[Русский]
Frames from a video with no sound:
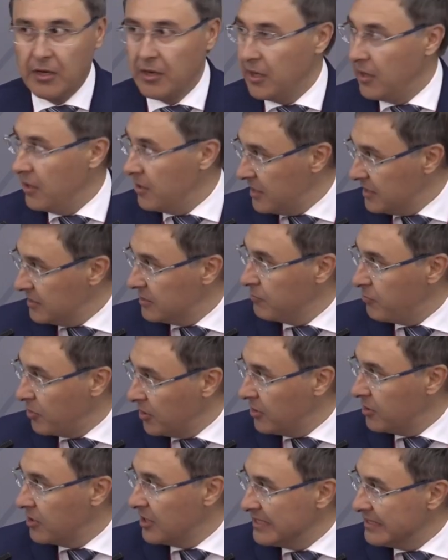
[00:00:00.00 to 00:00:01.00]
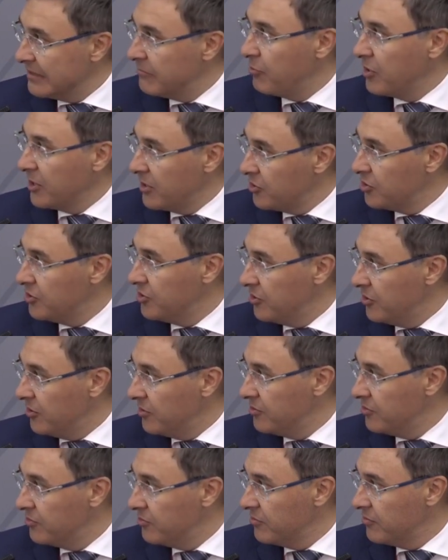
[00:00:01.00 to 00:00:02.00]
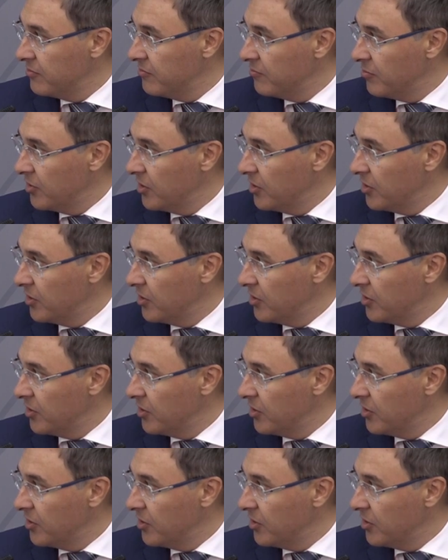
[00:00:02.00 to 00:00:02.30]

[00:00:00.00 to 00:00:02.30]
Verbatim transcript: э, разным продолжительностью.